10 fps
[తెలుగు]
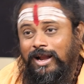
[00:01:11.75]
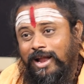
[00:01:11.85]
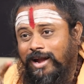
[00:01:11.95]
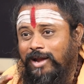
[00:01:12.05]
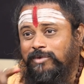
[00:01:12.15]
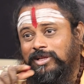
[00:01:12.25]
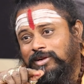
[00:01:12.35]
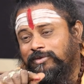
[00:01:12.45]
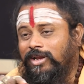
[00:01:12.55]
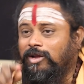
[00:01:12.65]
ధనాన్ని
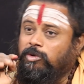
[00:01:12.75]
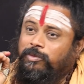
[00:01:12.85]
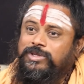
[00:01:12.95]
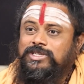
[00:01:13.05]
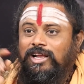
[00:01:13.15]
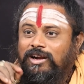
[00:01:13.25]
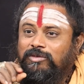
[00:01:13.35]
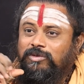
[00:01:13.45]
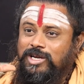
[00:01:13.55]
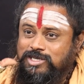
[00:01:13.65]
మాత్రం
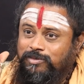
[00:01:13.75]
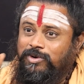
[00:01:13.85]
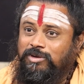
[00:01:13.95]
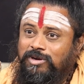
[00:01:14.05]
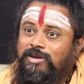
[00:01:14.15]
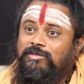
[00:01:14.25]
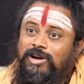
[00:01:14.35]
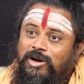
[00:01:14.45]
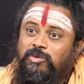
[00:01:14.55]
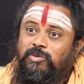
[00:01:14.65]
కురిపించగలడు కష్టపడుతున్నాడు
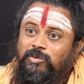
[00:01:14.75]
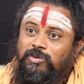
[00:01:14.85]
వాడు